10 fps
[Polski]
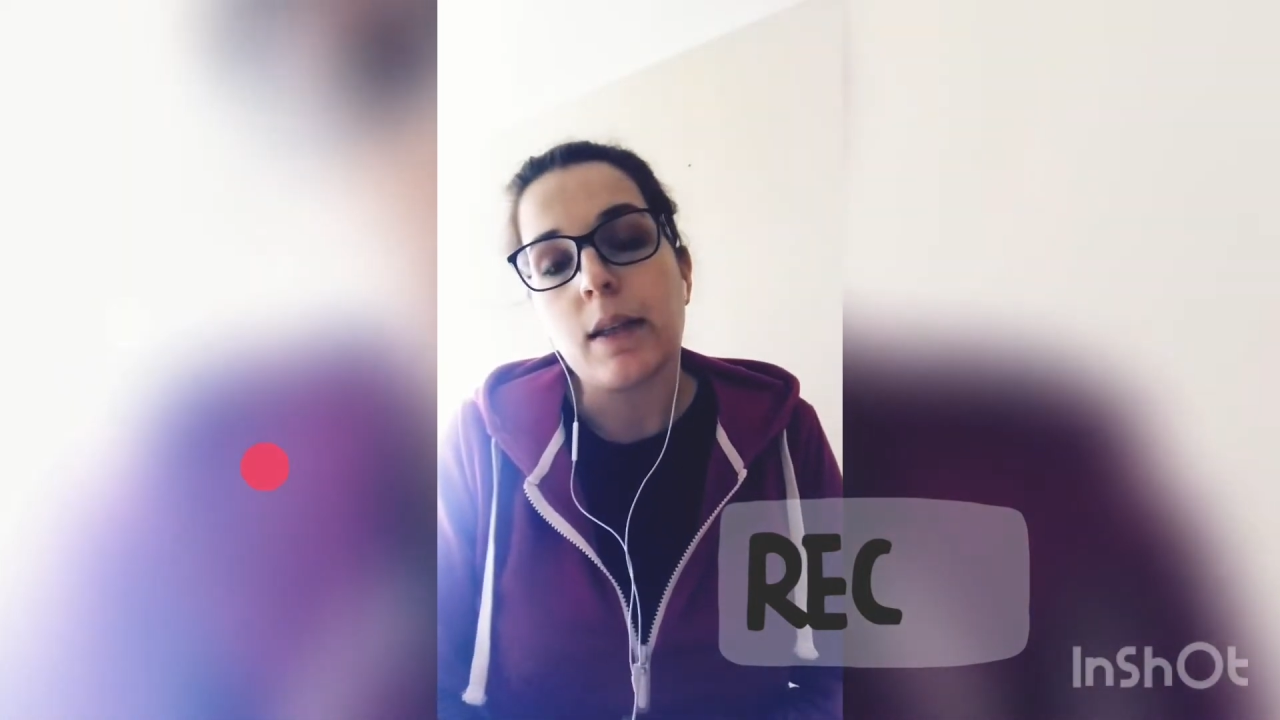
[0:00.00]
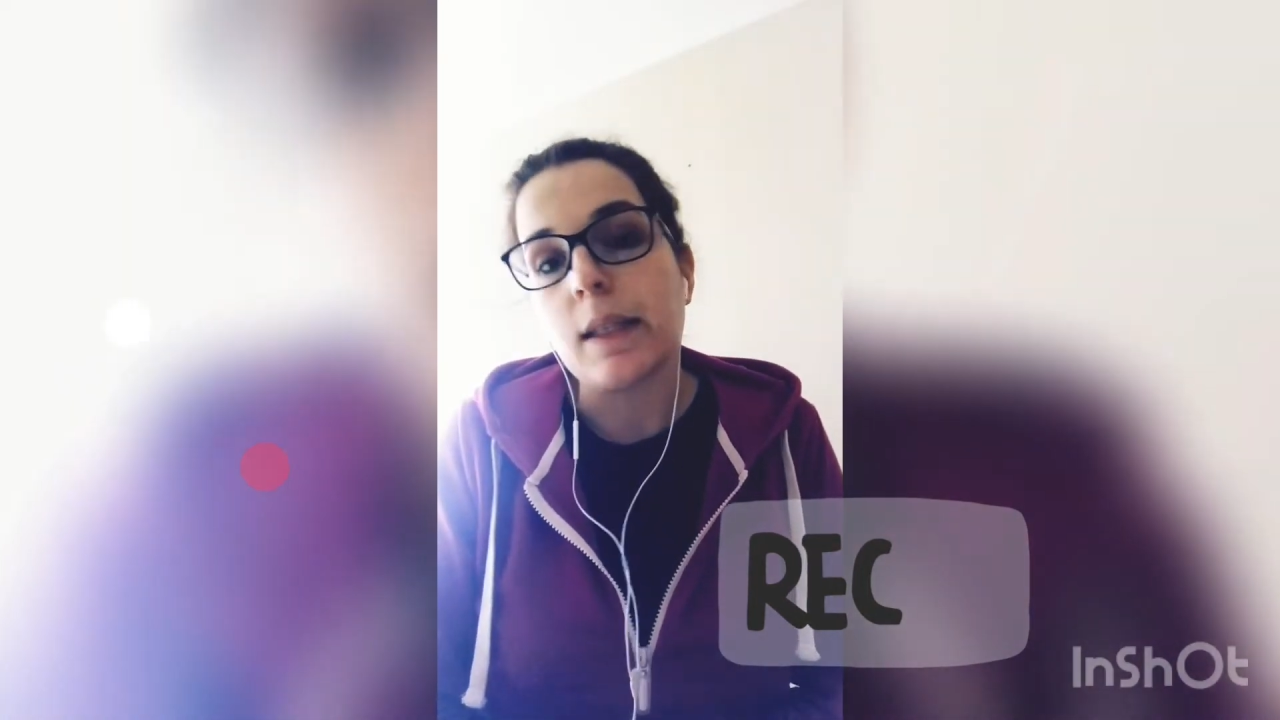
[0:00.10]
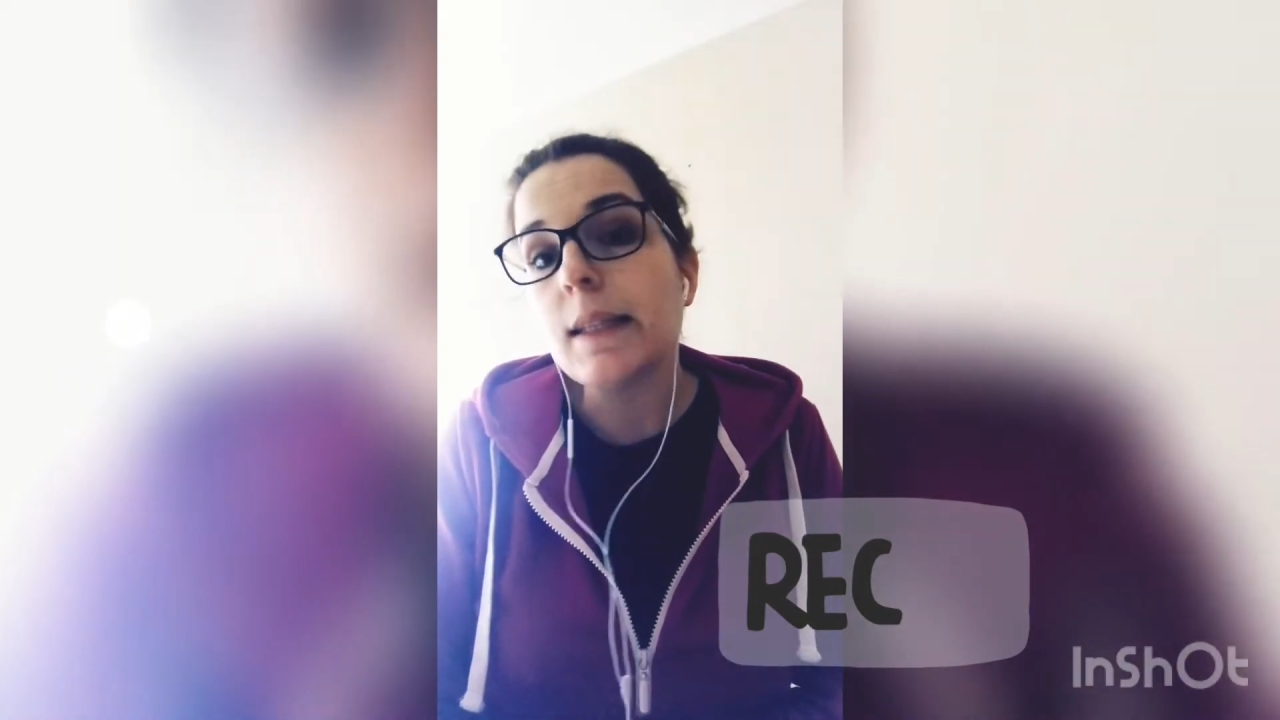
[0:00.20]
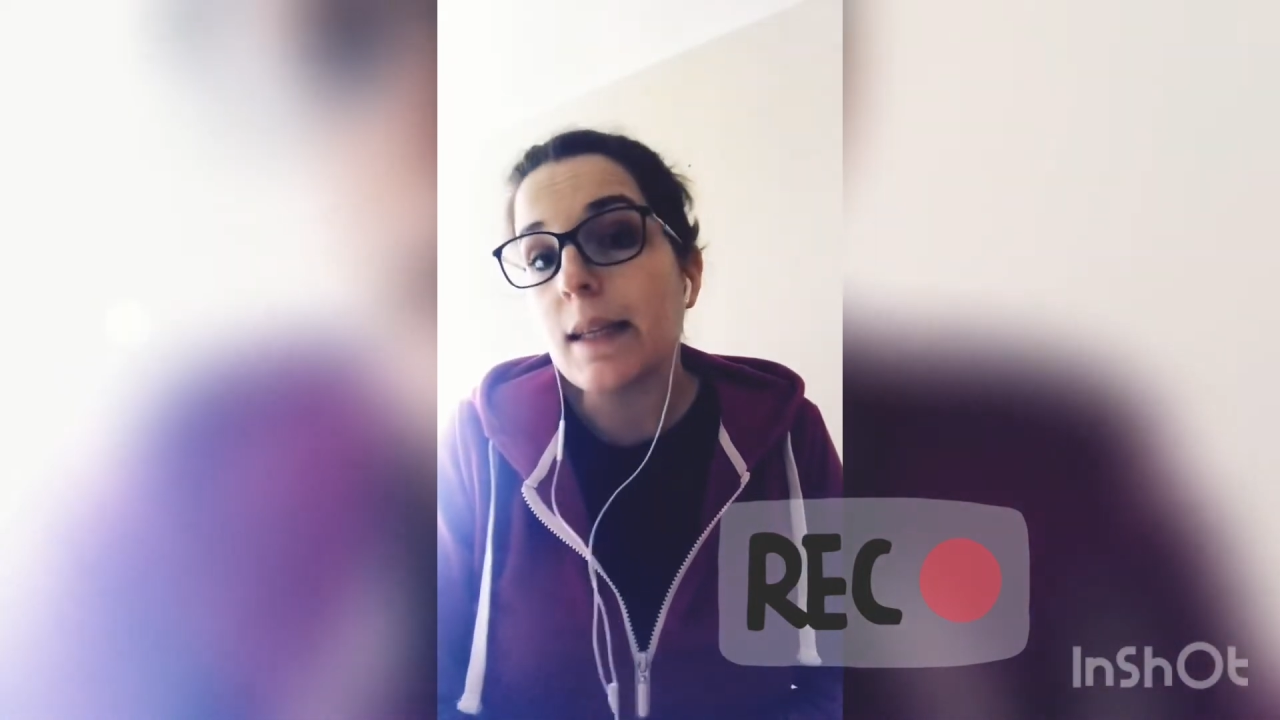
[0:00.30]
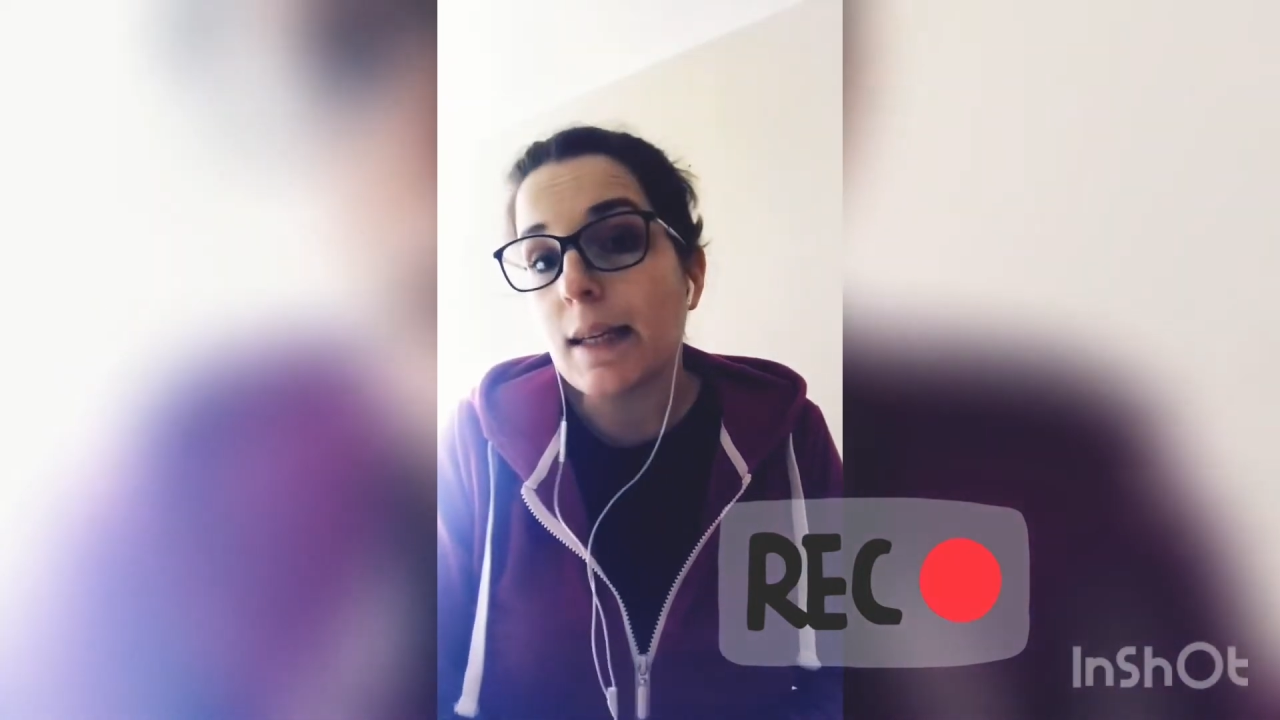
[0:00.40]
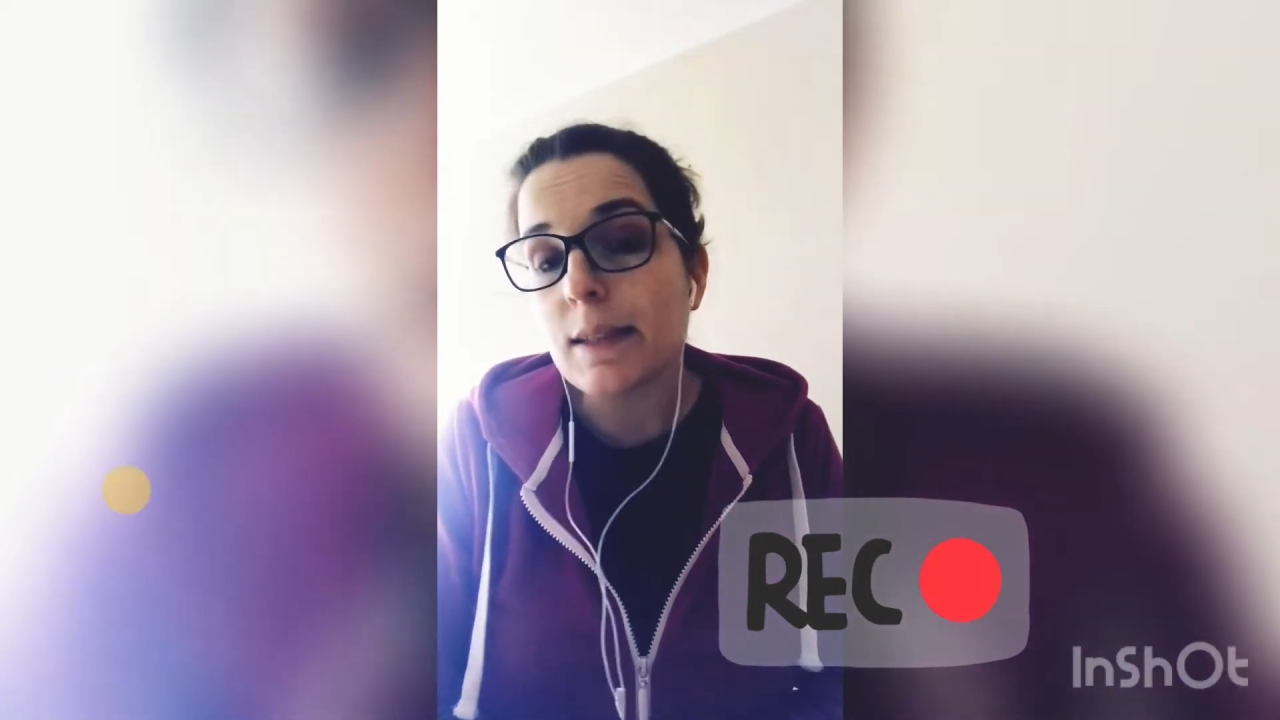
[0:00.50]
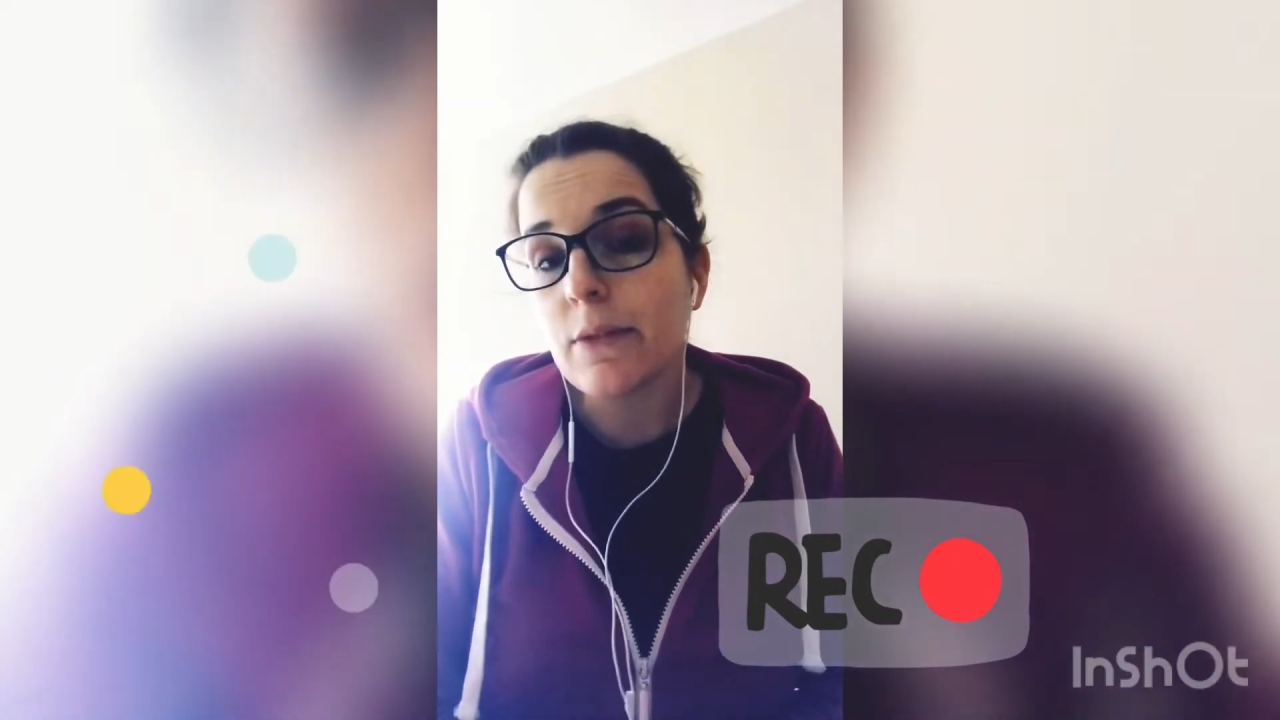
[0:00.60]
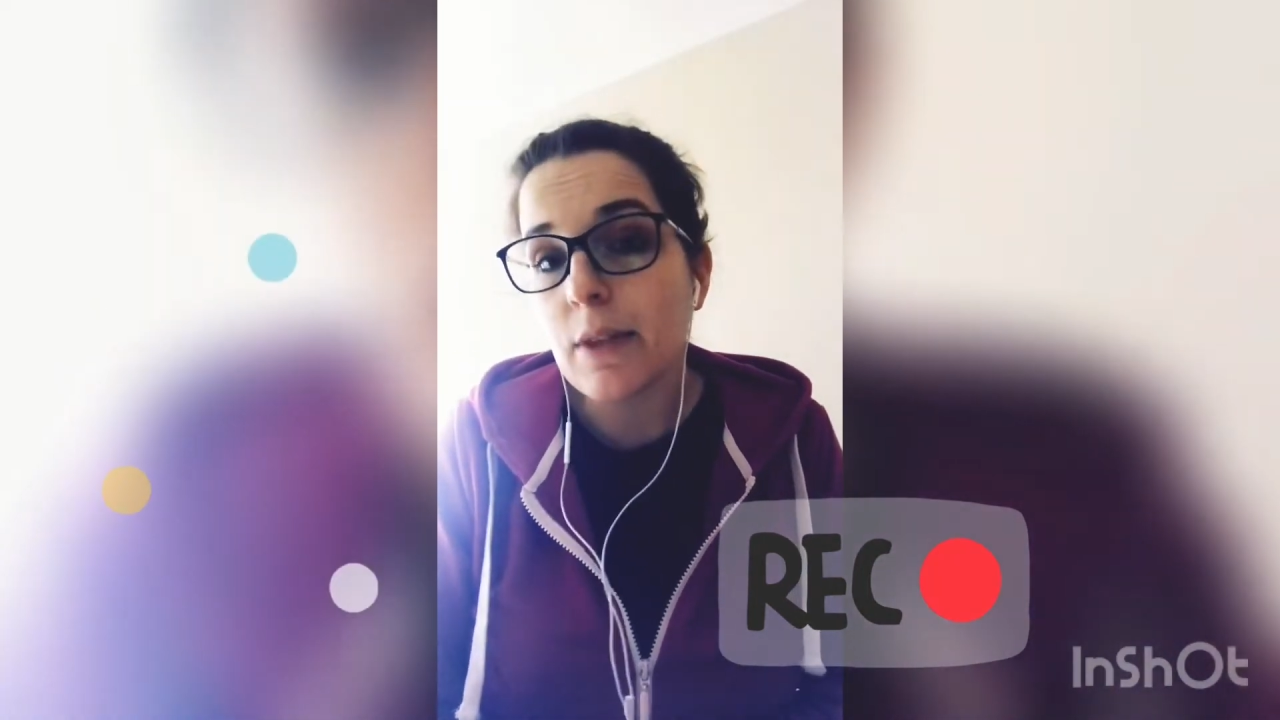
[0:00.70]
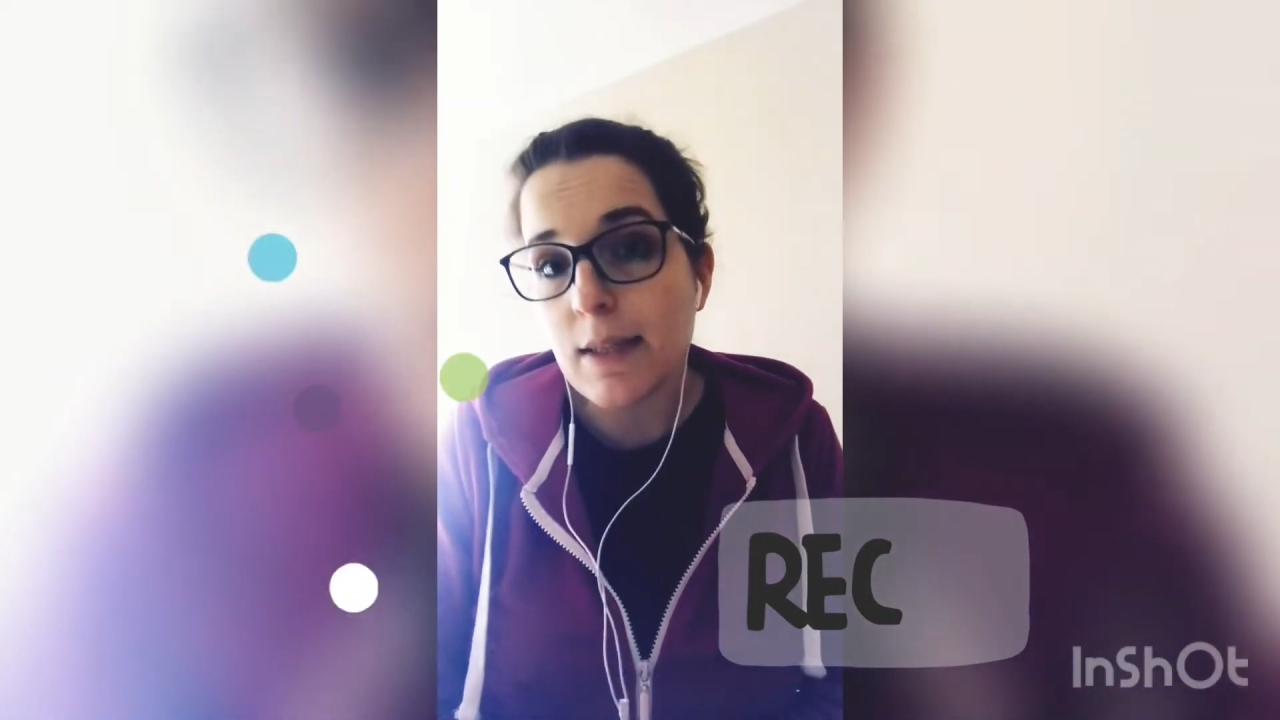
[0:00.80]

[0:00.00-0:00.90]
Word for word: interaktywne